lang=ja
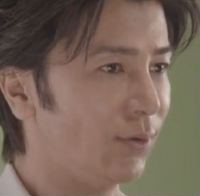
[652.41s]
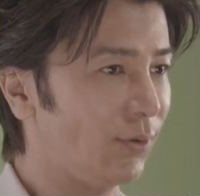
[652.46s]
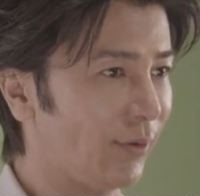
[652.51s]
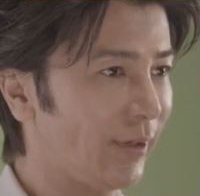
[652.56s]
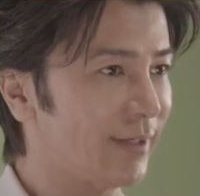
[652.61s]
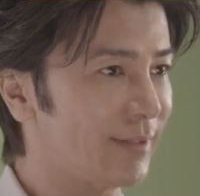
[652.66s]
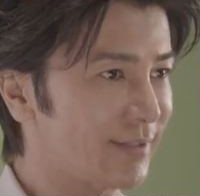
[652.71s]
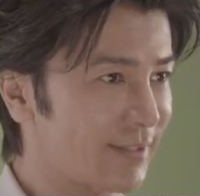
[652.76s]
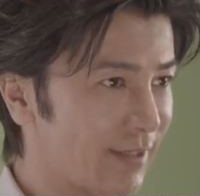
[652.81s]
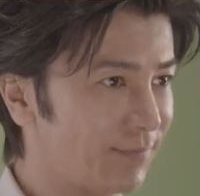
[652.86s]

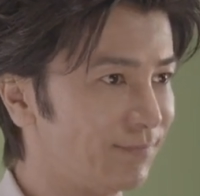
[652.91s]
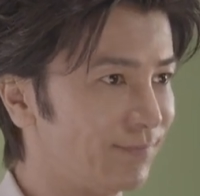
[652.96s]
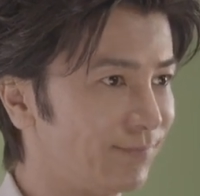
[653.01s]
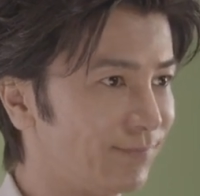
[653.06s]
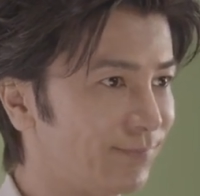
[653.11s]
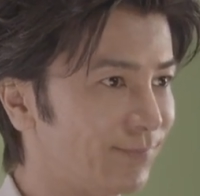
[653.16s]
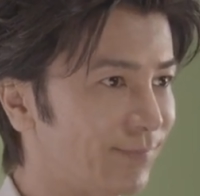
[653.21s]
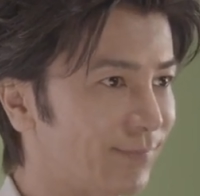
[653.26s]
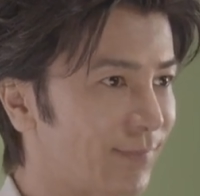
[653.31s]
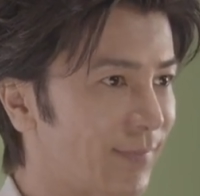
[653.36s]
ほうれい線、
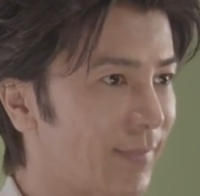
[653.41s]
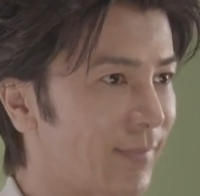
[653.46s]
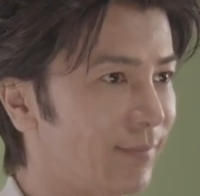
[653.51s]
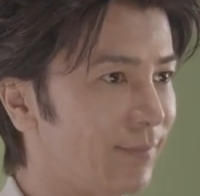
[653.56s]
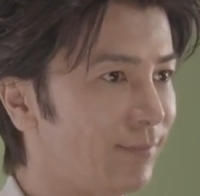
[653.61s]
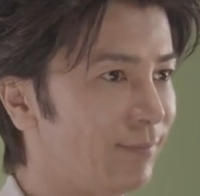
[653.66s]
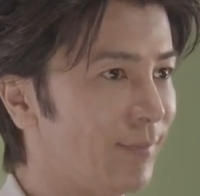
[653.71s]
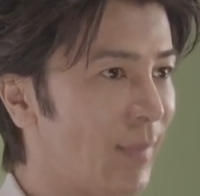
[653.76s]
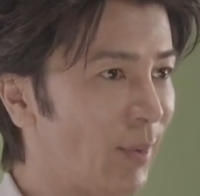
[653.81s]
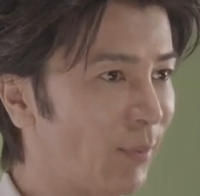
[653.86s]

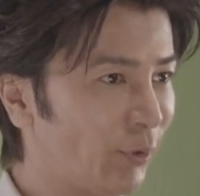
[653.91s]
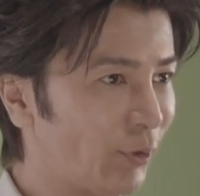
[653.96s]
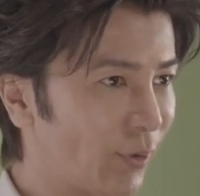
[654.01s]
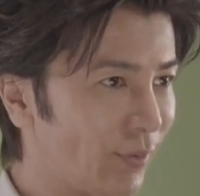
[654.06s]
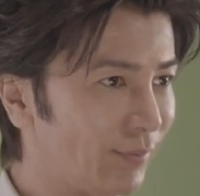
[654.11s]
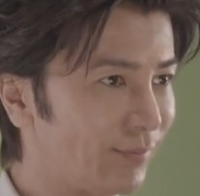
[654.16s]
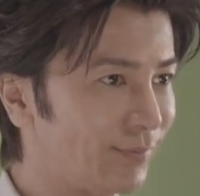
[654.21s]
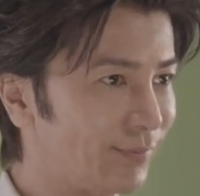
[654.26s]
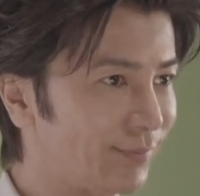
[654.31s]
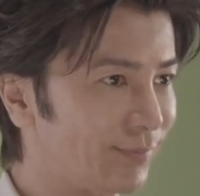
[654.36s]
目
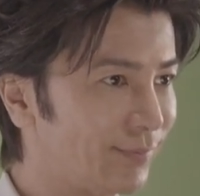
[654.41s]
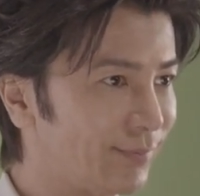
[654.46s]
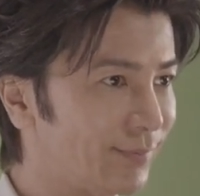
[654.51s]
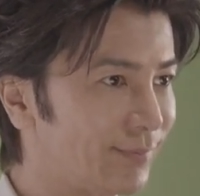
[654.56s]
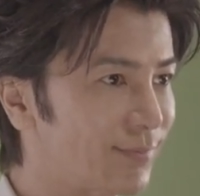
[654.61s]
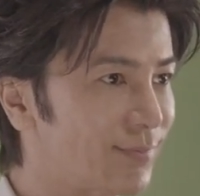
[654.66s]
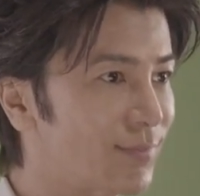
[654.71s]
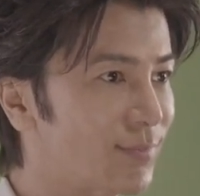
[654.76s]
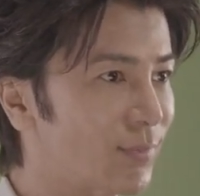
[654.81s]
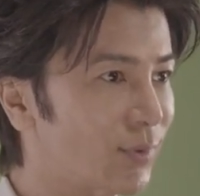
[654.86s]
元、
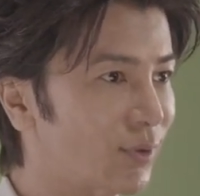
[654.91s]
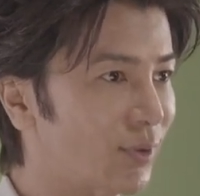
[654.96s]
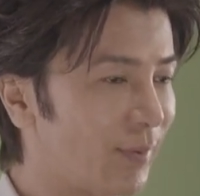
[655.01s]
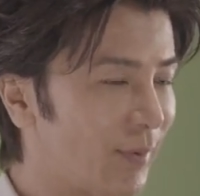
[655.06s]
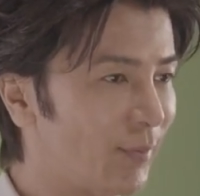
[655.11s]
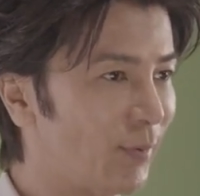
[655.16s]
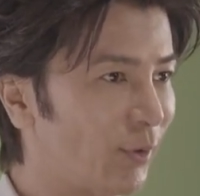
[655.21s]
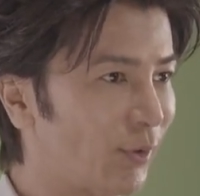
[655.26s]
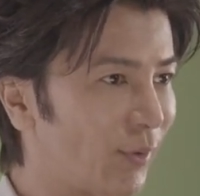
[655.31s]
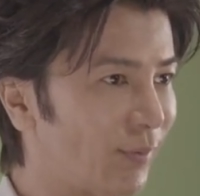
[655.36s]

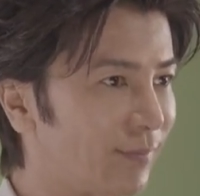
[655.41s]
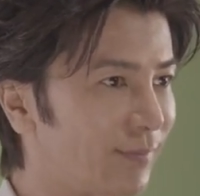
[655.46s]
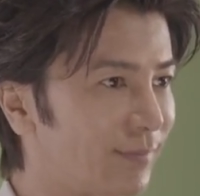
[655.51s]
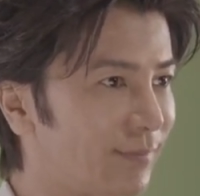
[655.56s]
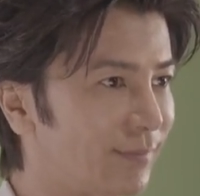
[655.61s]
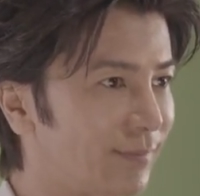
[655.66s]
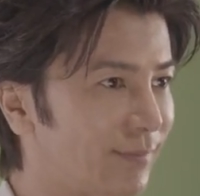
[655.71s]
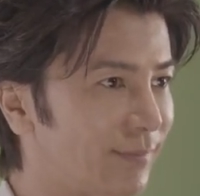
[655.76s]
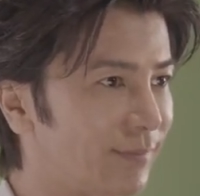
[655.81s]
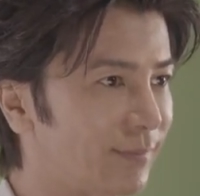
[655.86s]
首元、
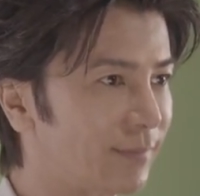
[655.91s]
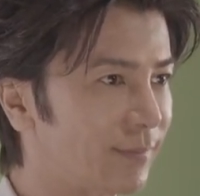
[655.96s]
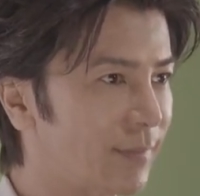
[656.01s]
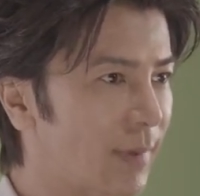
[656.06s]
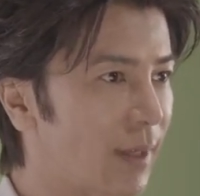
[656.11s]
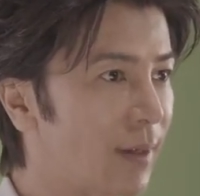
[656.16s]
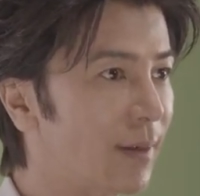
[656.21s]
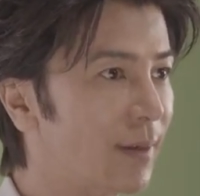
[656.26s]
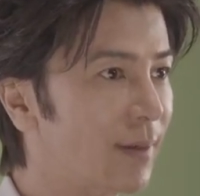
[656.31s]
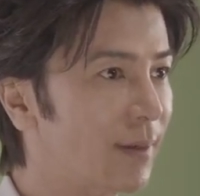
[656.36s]

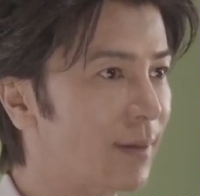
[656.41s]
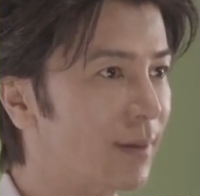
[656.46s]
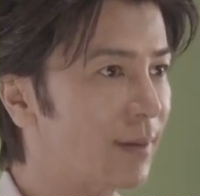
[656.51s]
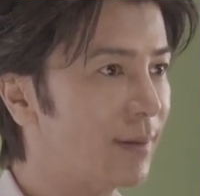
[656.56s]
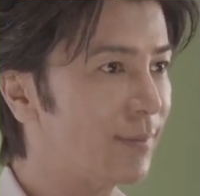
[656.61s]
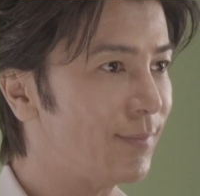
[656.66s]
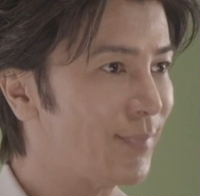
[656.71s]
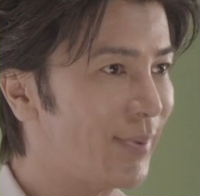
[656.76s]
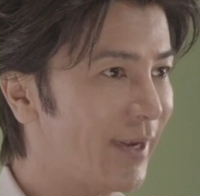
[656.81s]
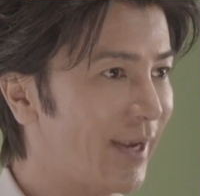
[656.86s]

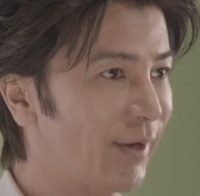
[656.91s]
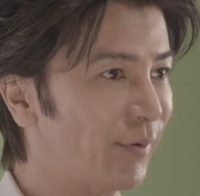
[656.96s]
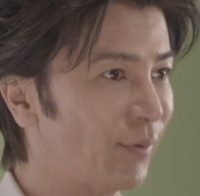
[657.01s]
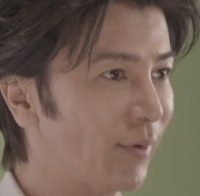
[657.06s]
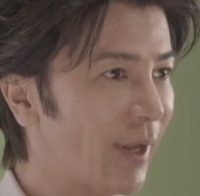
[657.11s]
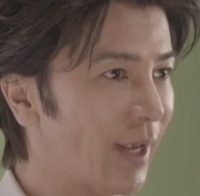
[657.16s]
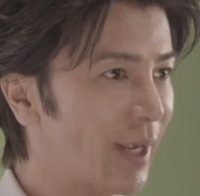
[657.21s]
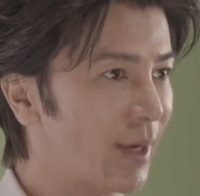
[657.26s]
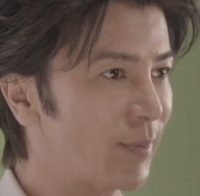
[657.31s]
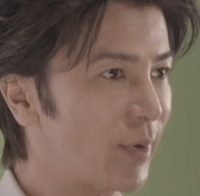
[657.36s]
美
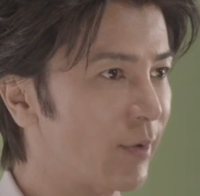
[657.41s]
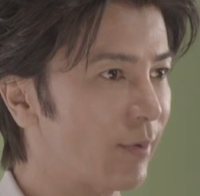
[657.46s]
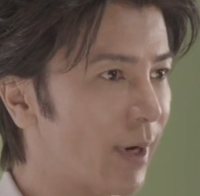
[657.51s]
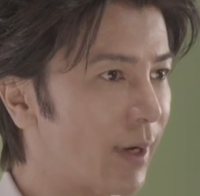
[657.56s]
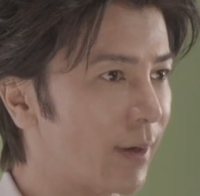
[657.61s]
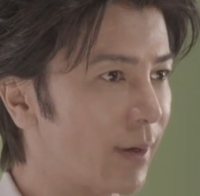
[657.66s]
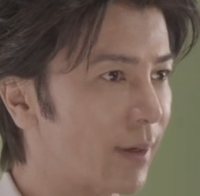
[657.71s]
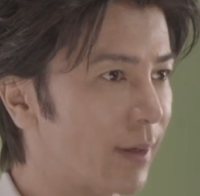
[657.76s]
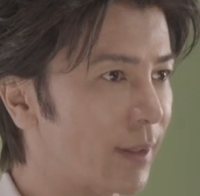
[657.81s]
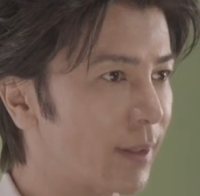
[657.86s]
への悩み
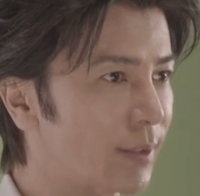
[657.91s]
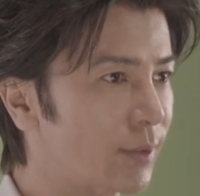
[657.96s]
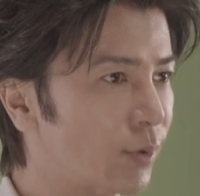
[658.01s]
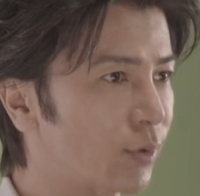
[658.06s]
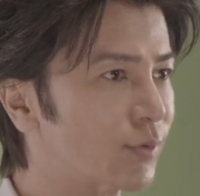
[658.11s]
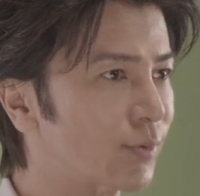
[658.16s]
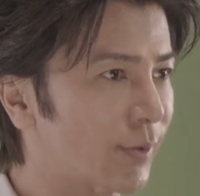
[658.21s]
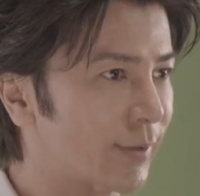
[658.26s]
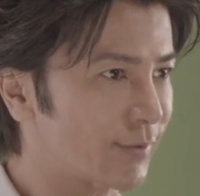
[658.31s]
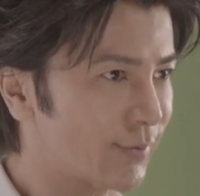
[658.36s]
は
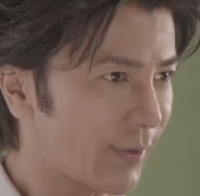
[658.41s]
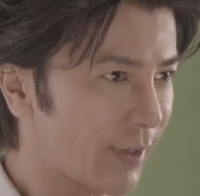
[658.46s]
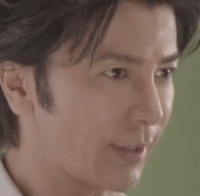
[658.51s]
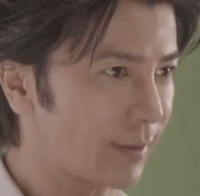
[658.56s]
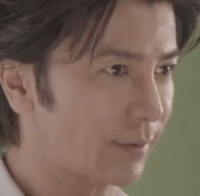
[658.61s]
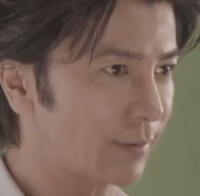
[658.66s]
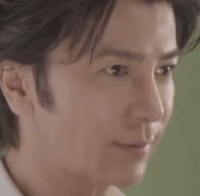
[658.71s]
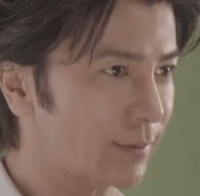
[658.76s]
人それぞれ。